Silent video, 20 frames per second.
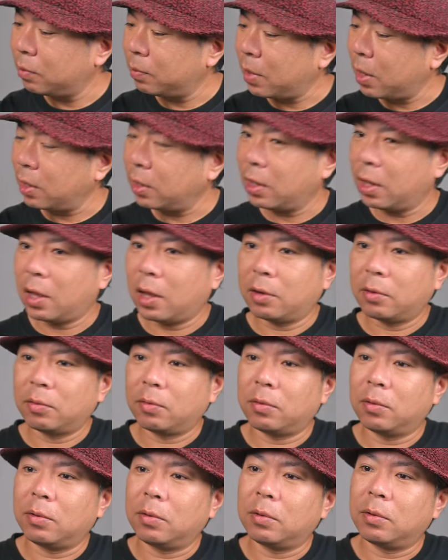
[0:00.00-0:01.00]
まあね、あ
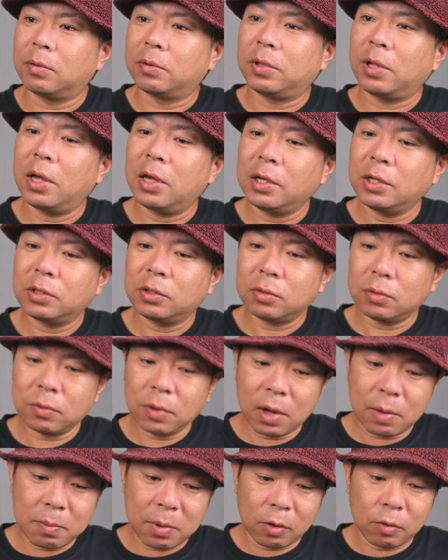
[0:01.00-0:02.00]
のー、最初
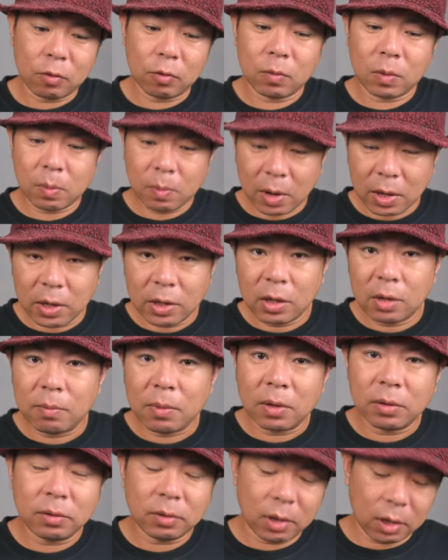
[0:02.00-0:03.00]
は、まあ、このまま行き
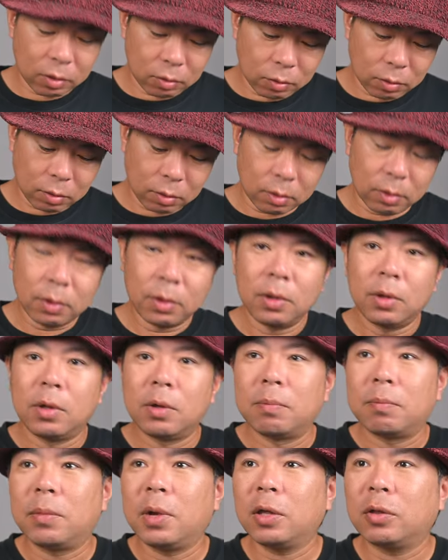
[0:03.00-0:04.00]
ますけど、
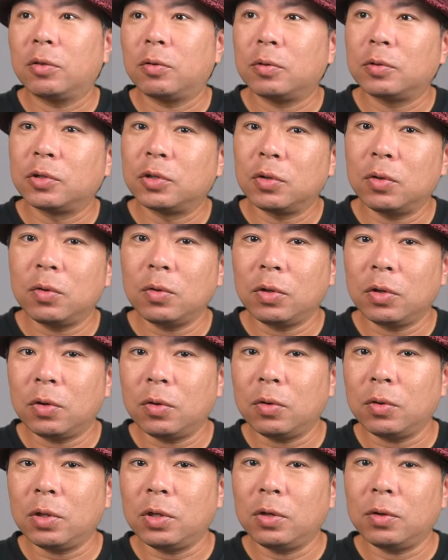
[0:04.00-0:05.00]
まあ、その状
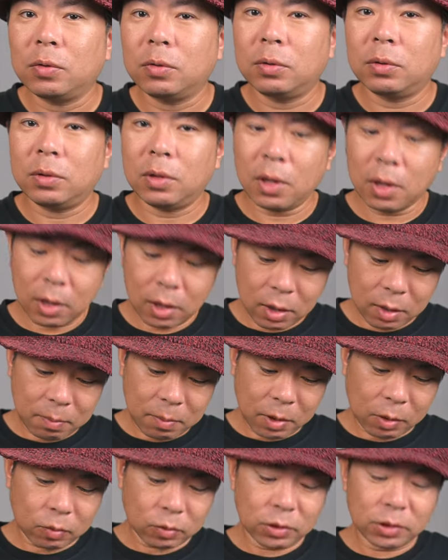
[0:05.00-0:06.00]
況によって、
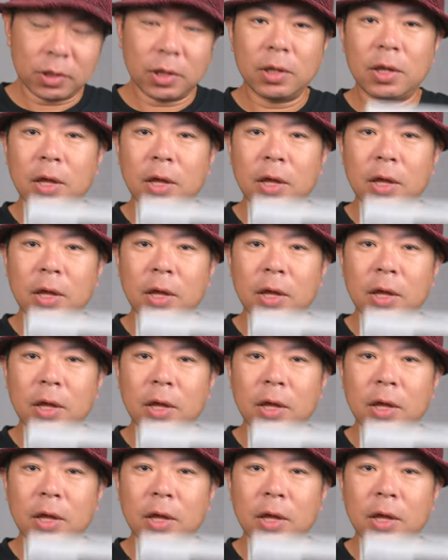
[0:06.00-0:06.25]
まあ、こちら